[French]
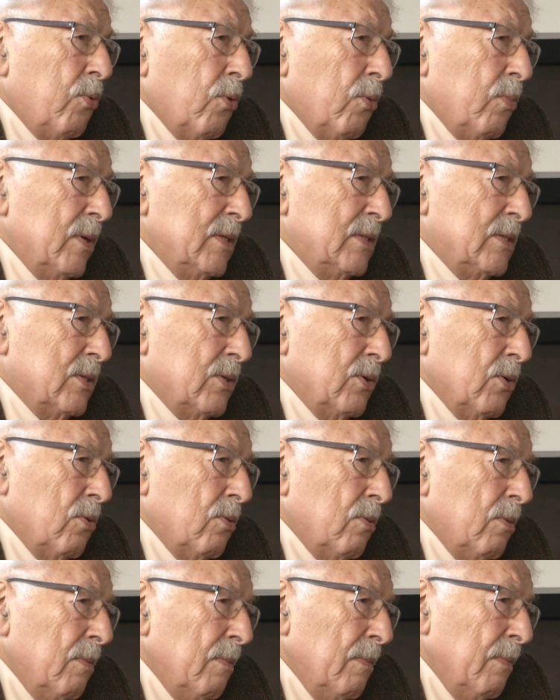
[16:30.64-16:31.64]
pour
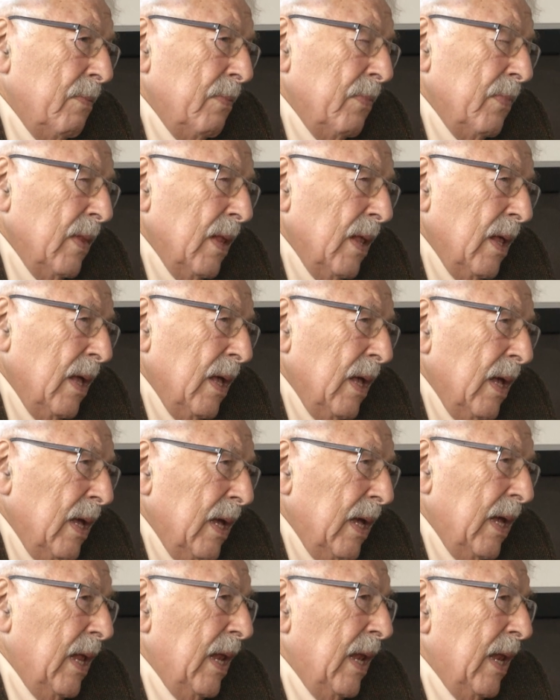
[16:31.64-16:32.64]
bestiaux.
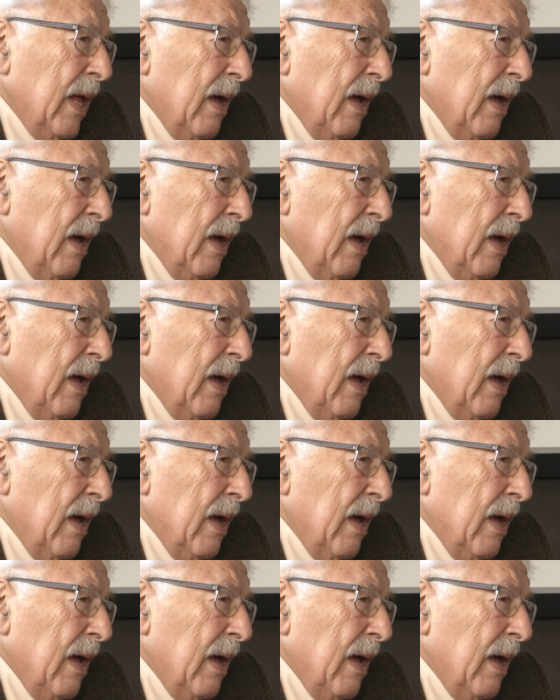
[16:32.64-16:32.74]
Il